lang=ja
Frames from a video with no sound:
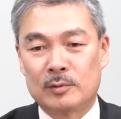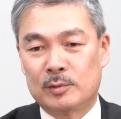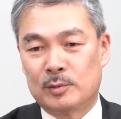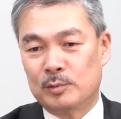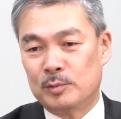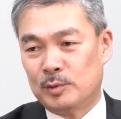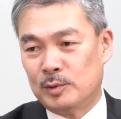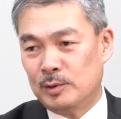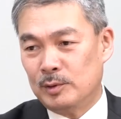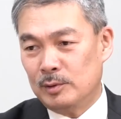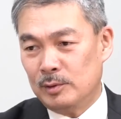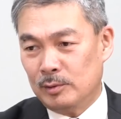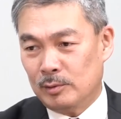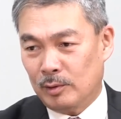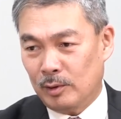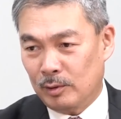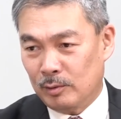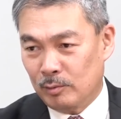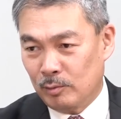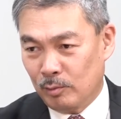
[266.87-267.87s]
中心に
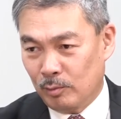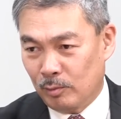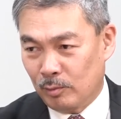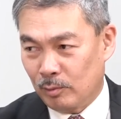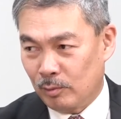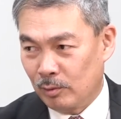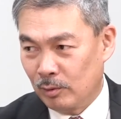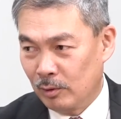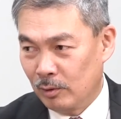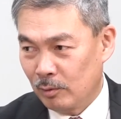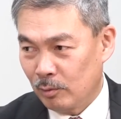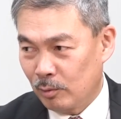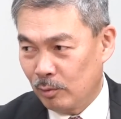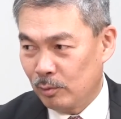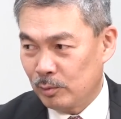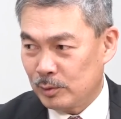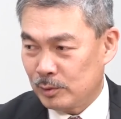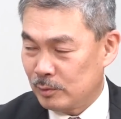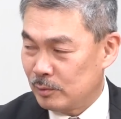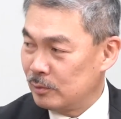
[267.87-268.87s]
天皇、
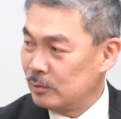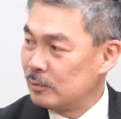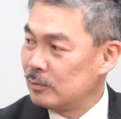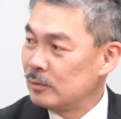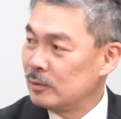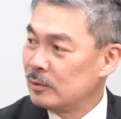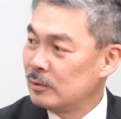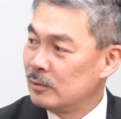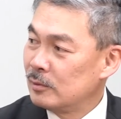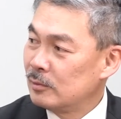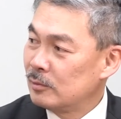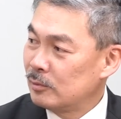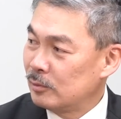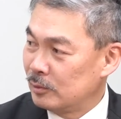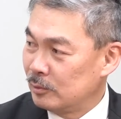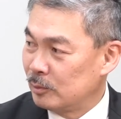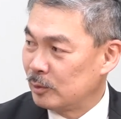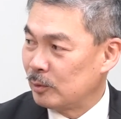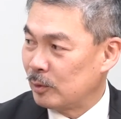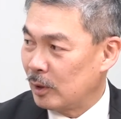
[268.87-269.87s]
皇室、
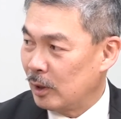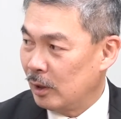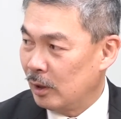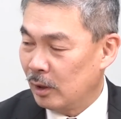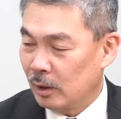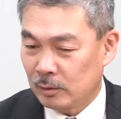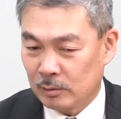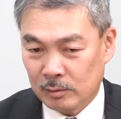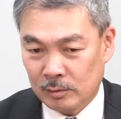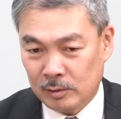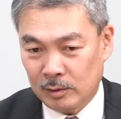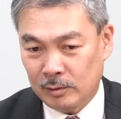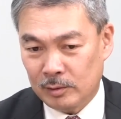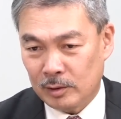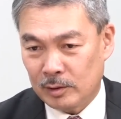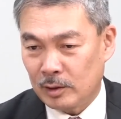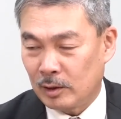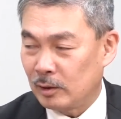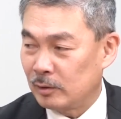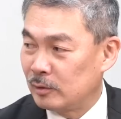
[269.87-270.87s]
というものがあって
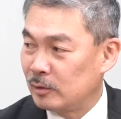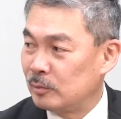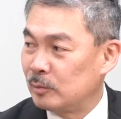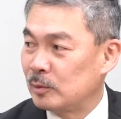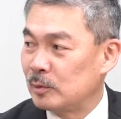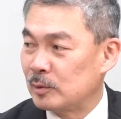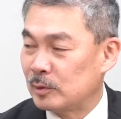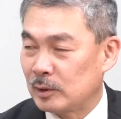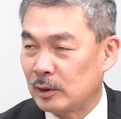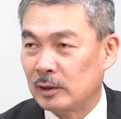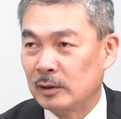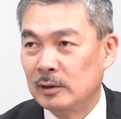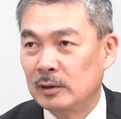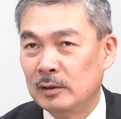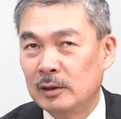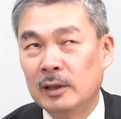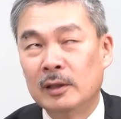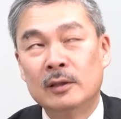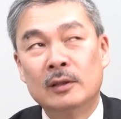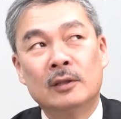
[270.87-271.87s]
出来上がってるものですから。はい、
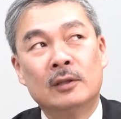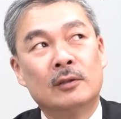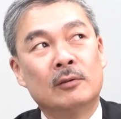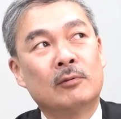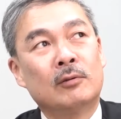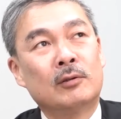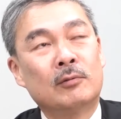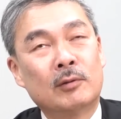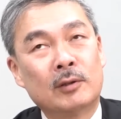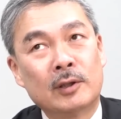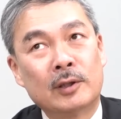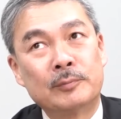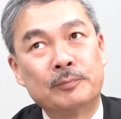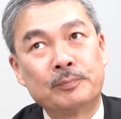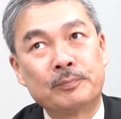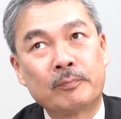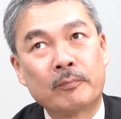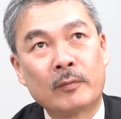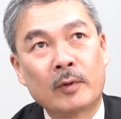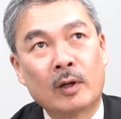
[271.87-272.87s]
で、これはね、
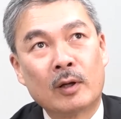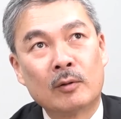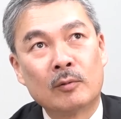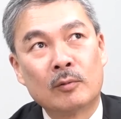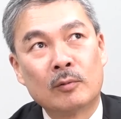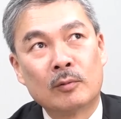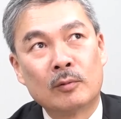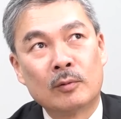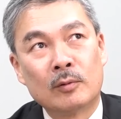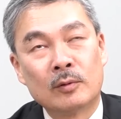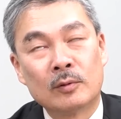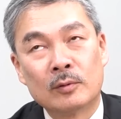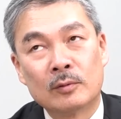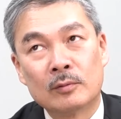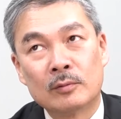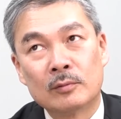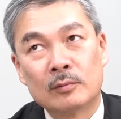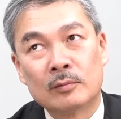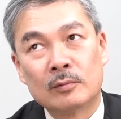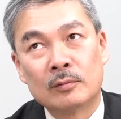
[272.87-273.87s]
あ
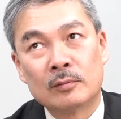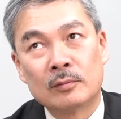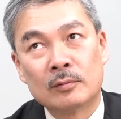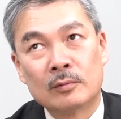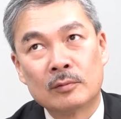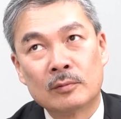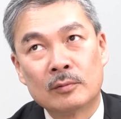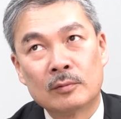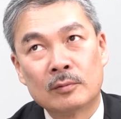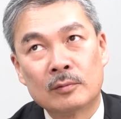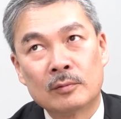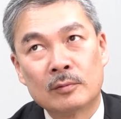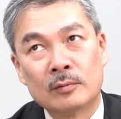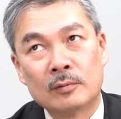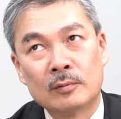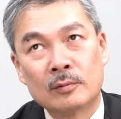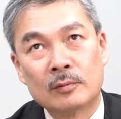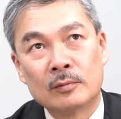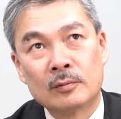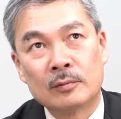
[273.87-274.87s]

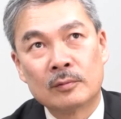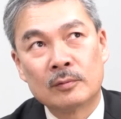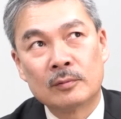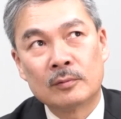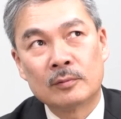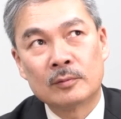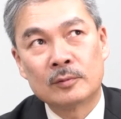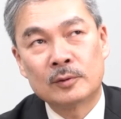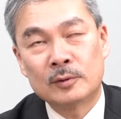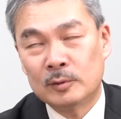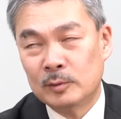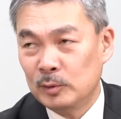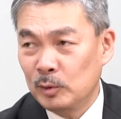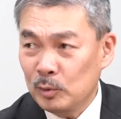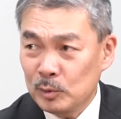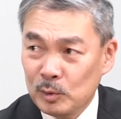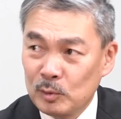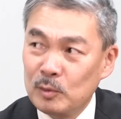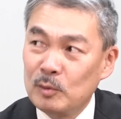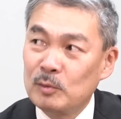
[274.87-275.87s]
のー、
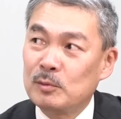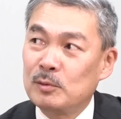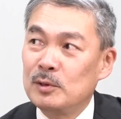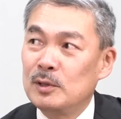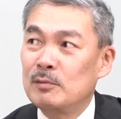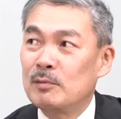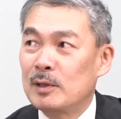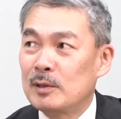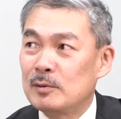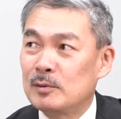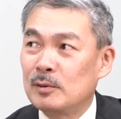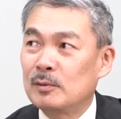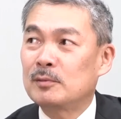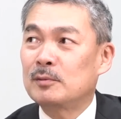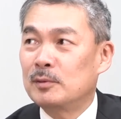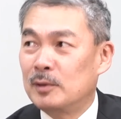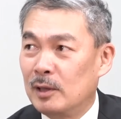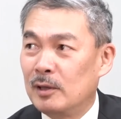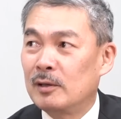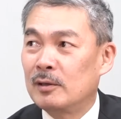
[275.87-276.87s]
よその国は
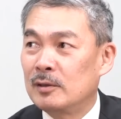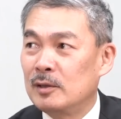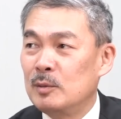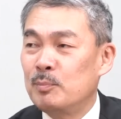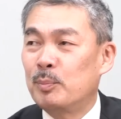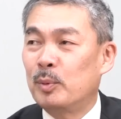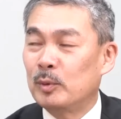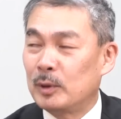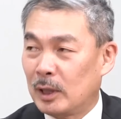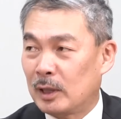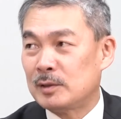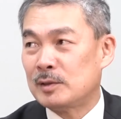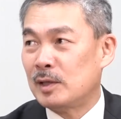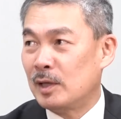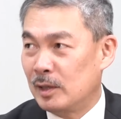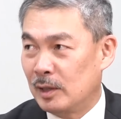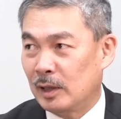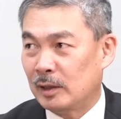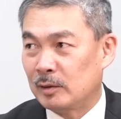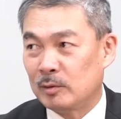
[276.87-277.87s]
俗で日本だけ
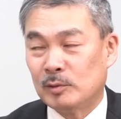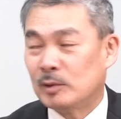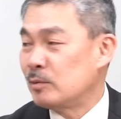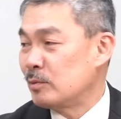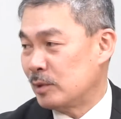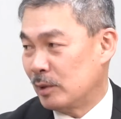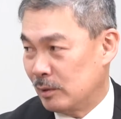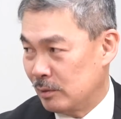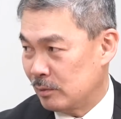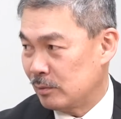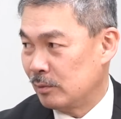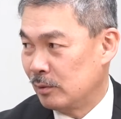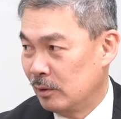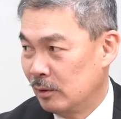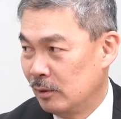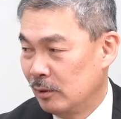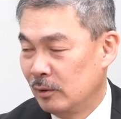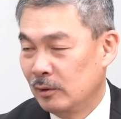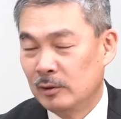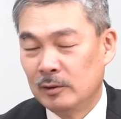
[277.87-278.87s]
聖だって言ってるんじゃないですか。は
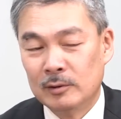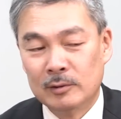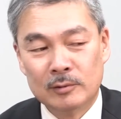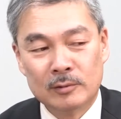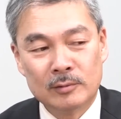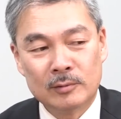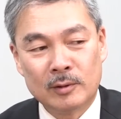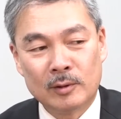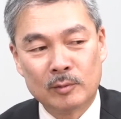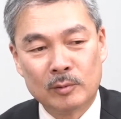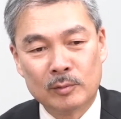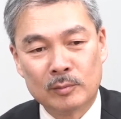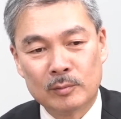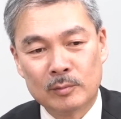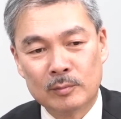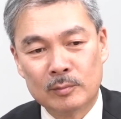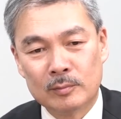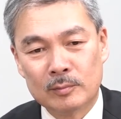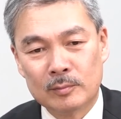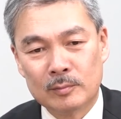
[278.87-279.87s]
い、あ
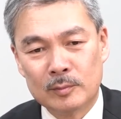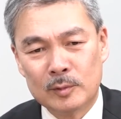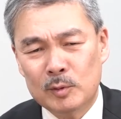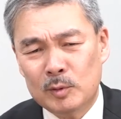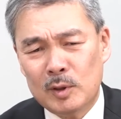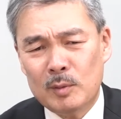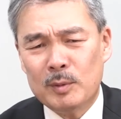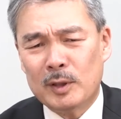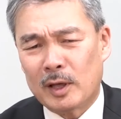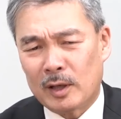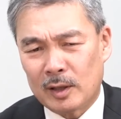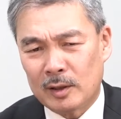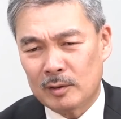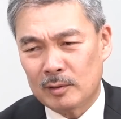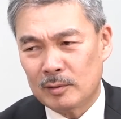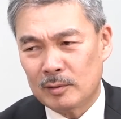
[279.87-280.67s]
の、言ってみたら、